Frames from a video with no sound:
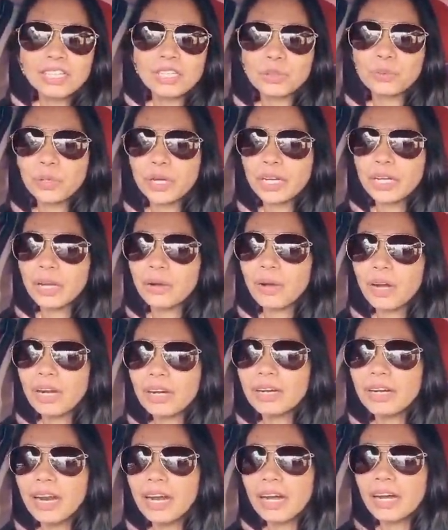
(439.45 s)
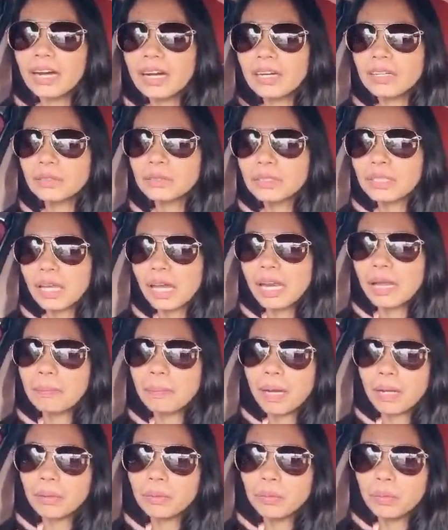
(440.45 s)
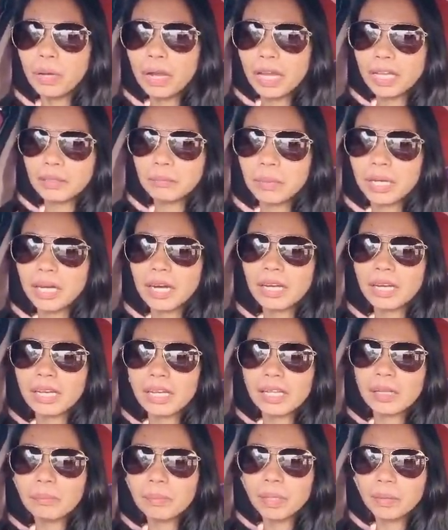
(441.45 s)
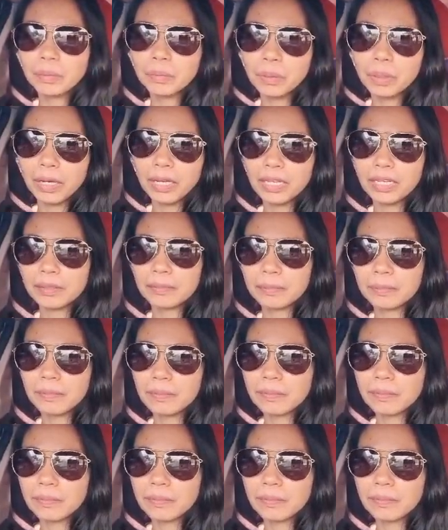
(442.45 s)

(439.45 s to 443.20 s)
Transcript: so we're now around Kalapakuan, Barangay Kalapakuan.